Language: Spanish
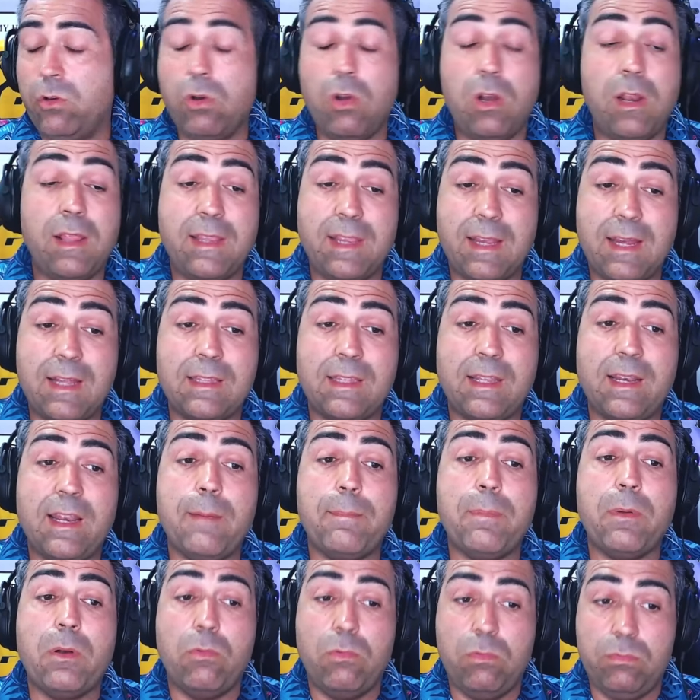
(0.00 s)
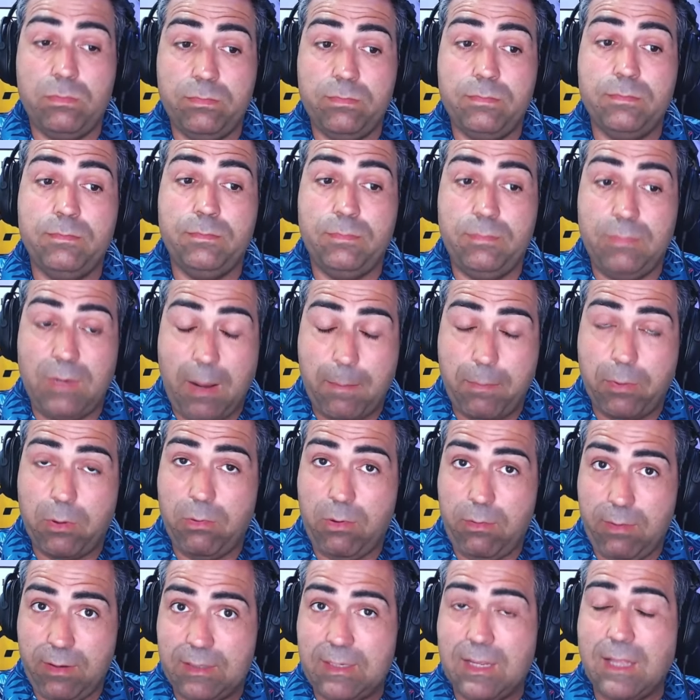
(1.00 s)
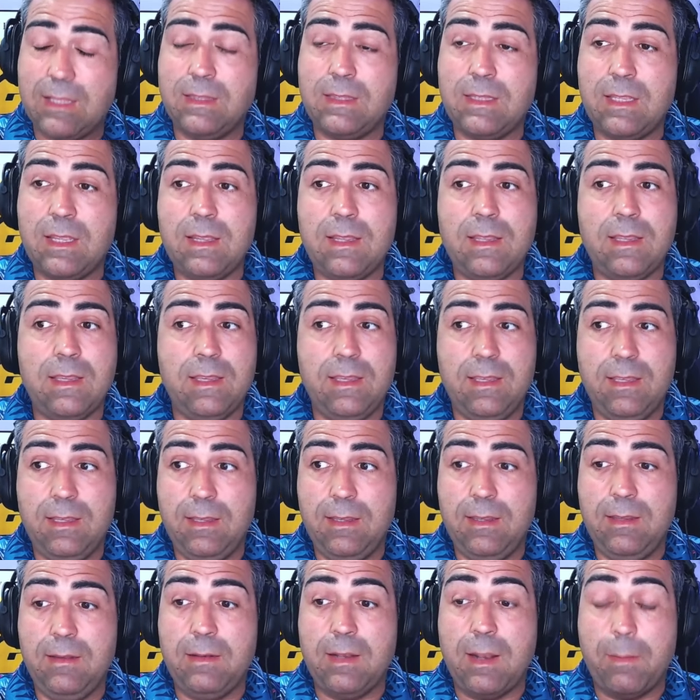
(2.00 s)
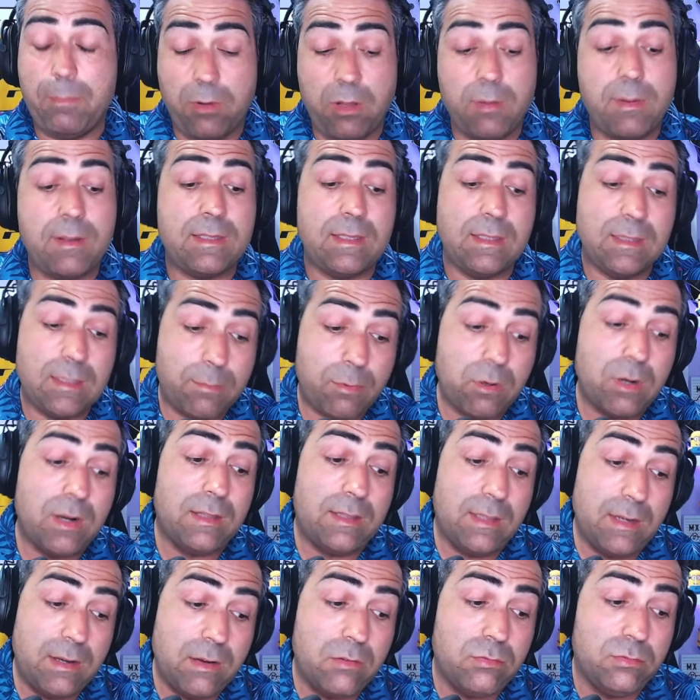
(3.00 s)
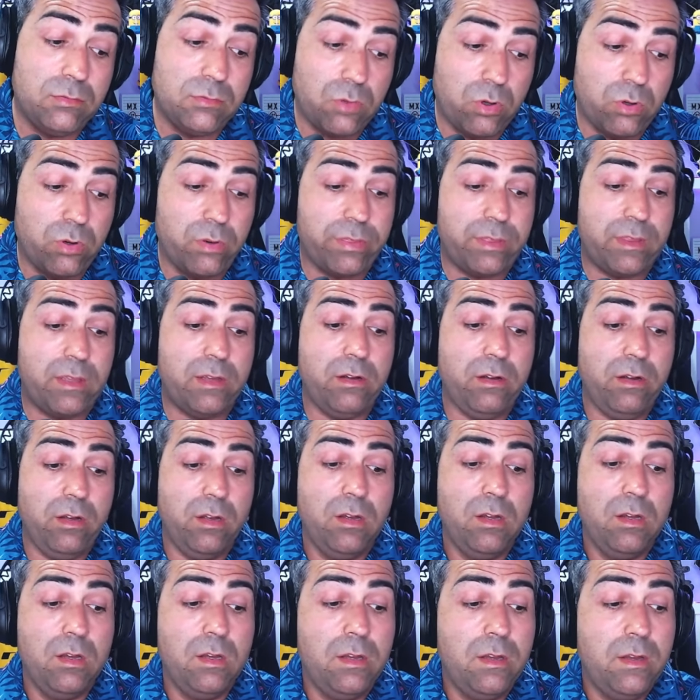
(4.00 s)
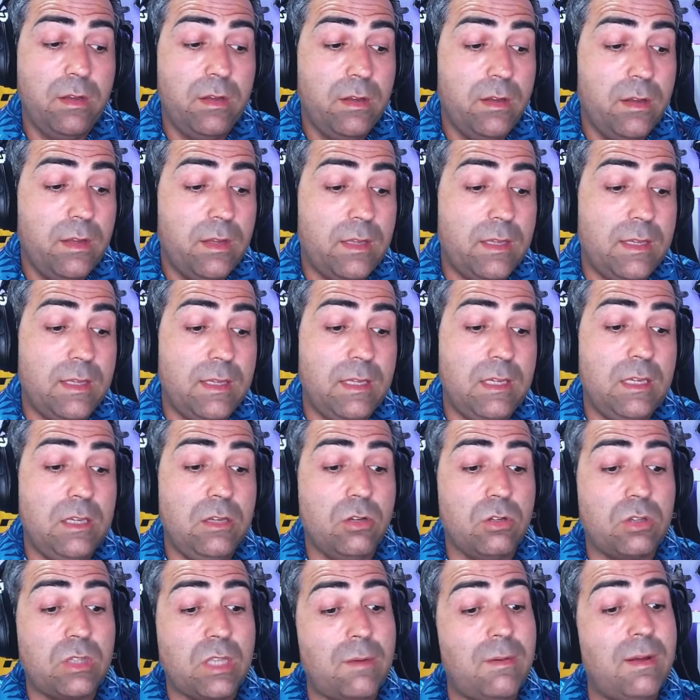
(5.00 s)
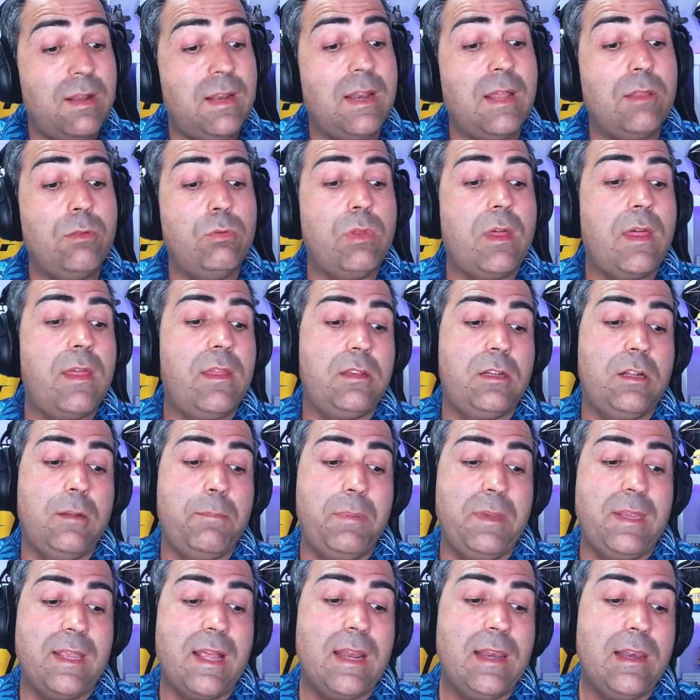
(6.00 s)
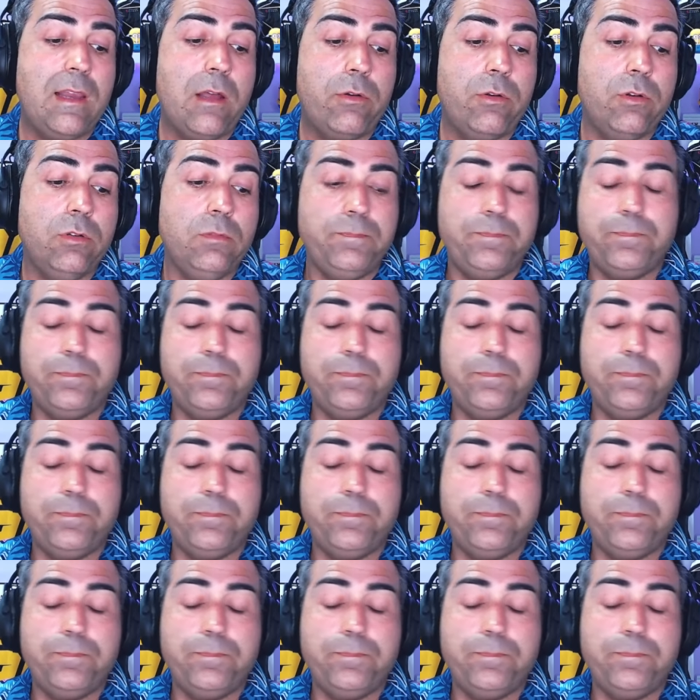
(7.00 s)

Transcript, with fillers: la llegué a tener, pero la probé bastante y la probé bastante porque la tenía un conocido y yo estaba en la duda de si pillarla o no.